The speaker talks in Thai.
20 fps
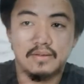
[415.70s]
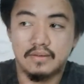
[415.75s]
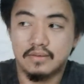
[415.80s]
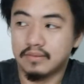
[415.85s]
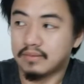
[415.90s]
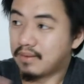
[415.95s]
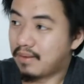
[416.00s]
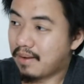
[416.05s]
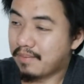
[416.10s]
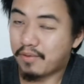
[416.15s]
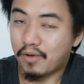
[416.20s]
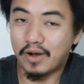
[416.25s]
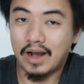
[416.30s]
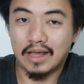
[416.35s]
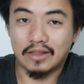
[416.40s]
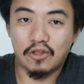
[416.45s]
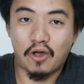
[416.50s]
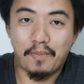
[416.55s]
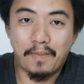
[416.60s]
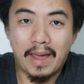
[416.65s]
สำหรับโพสดบ
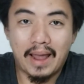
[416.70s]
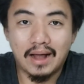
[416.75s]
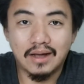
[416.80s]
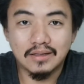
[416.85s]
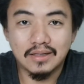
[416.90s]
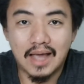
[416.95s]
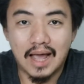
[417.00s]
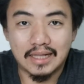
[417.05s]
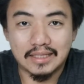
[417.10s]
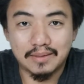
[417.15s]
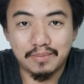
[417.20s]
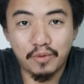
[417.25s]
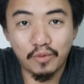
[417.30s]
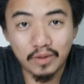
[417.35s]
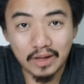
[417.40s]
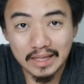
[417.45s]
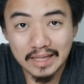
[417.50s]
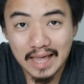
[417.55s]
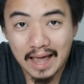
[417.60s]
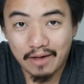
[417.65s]
ต่อไปก็อาจจะพูด
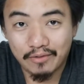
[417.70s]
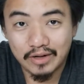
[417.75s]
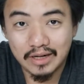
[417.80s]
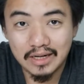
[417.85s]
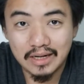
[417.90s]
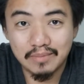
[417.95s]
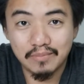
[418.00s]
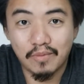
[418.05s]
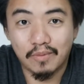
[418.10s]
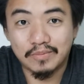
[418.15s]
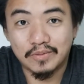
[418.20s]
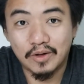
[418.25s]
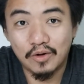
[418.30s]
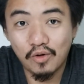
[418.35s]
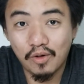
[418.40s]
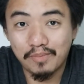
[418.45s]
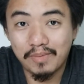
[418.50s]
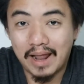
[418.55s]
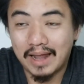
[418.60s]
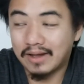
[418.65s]
กันยาวนิดนึง ผมจะร
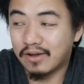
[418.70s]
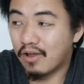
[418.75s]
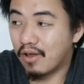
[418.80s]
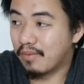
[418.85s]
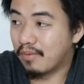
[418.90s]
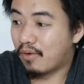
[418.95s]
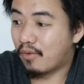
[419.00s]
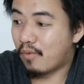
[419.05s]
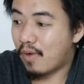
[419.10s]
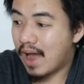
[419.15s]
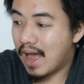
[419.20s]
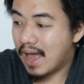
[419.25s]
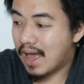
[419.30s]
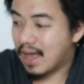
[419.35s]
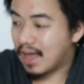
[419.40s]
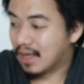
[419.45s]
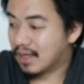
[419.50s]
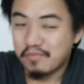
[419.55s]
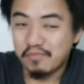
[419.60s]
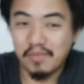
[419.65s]
วบลัดหน่อย เพราะว่า
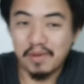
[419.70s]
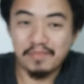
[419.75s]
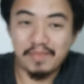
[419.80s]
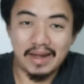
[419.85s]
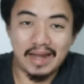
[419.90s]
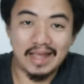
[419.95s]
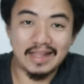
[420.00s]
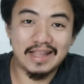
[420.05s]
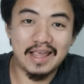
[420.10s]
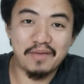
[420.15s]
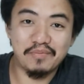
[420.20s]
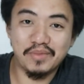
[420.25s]
มันเป็นไอเทม